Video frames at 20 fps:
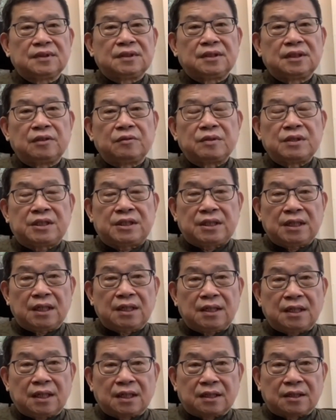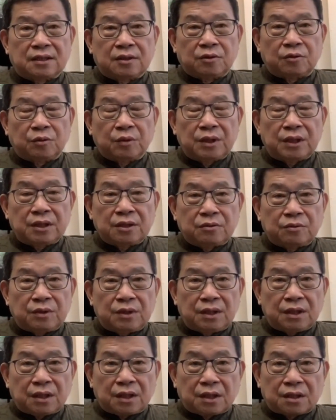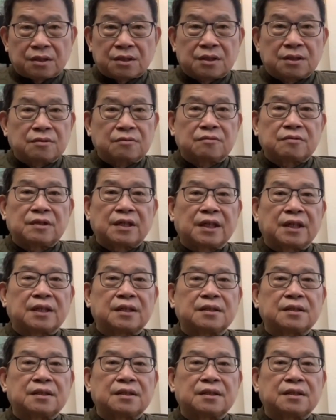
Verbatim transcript: 因为香港呢回归二十五年。